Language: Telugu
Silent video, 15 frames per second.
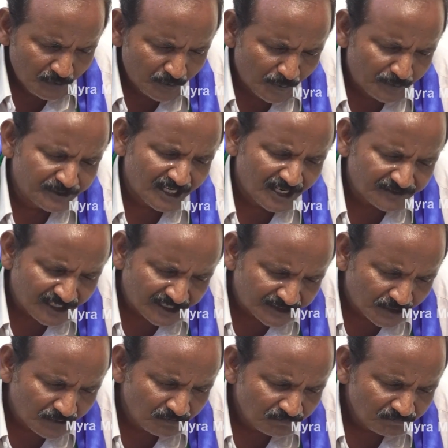విభజన
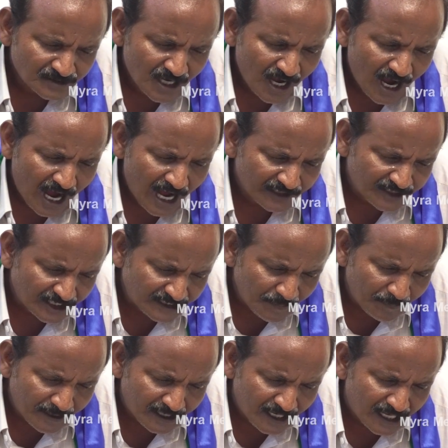చట్టం ఆ చట్ట
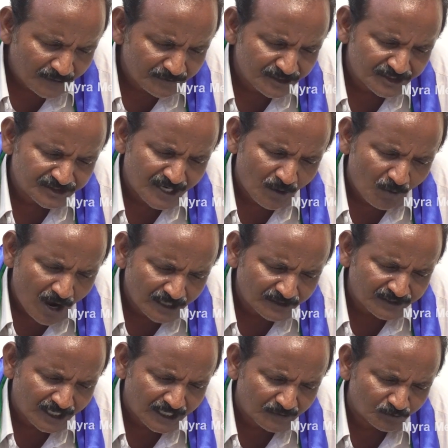ప్రకారం చేసిన
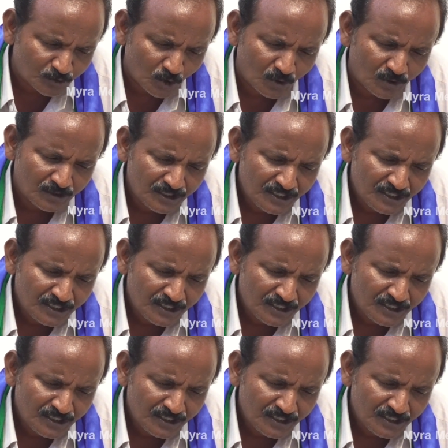వాగ్దానంతో